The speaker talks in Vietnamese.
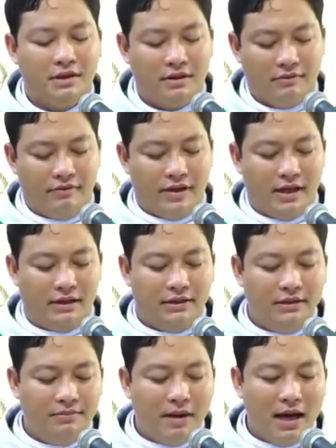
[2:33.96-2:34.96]
Và
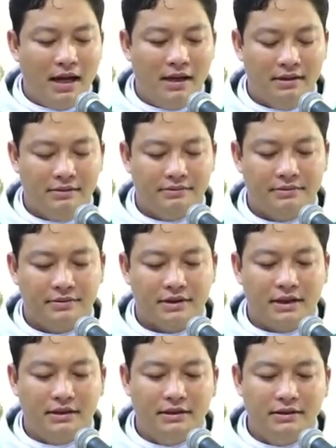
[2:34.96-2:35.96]

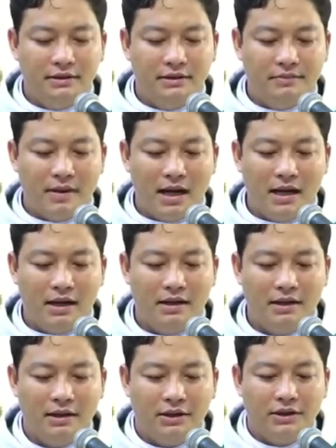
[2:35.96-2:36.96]
cái thương thứ ba,
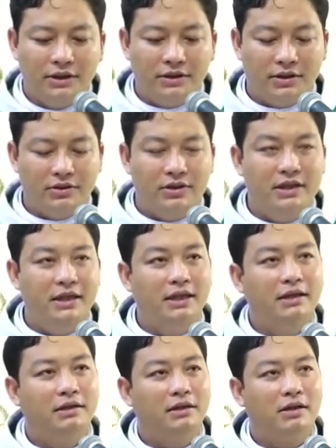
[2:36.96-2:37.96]
thương đàn
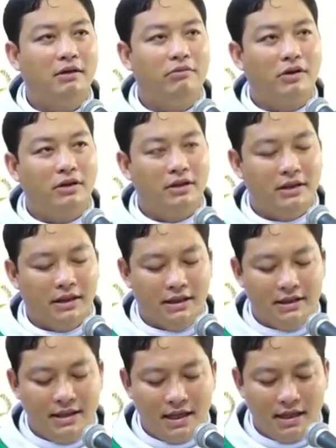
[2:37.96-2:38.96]
chiên không có người
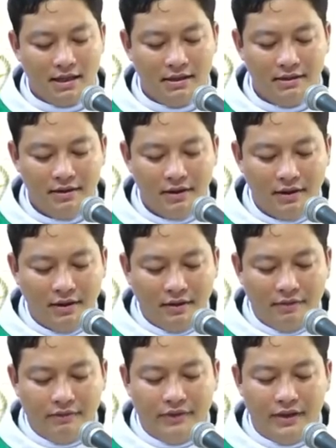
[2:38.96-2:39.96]
chăn,
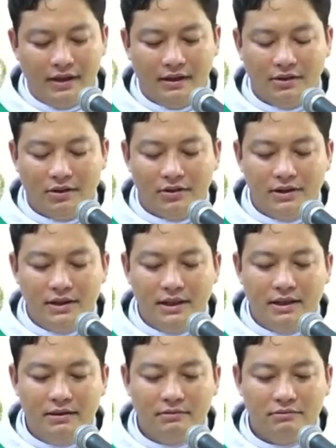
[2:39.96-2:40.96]
vì đàn
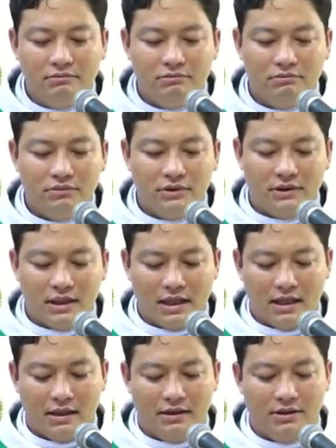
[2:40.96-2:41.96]
chiên
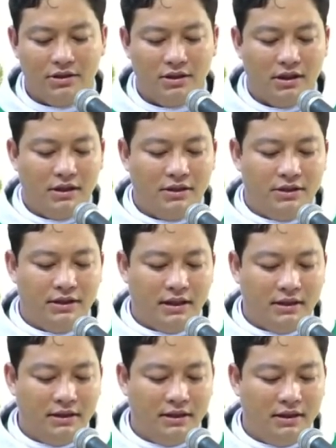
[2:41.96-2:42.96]
sẽ
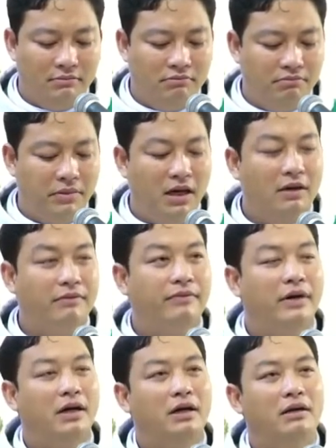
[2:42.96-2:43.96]
trở nên bơ
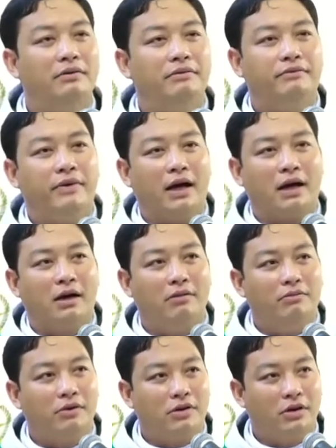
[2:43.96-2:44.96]
vơ và
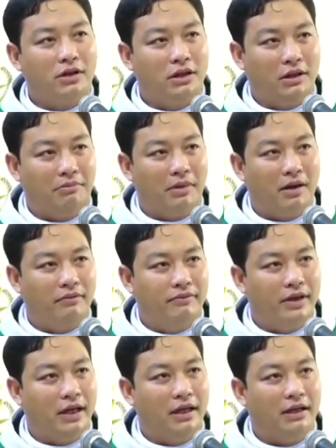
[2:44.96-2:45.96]
không có người bảo
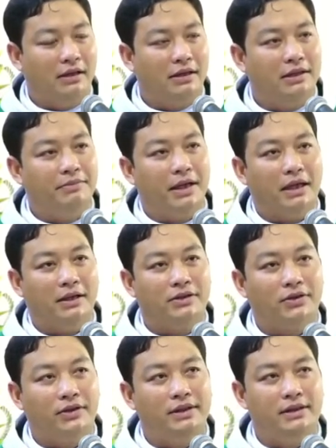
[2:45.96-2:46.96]
vệ khi bị
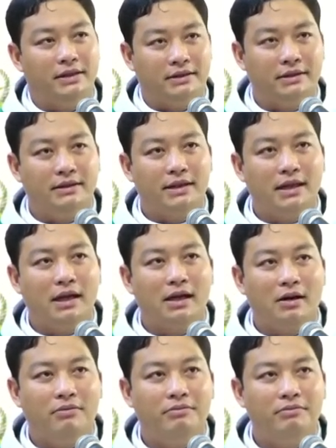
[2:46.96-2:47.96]
sói dữ tấn công.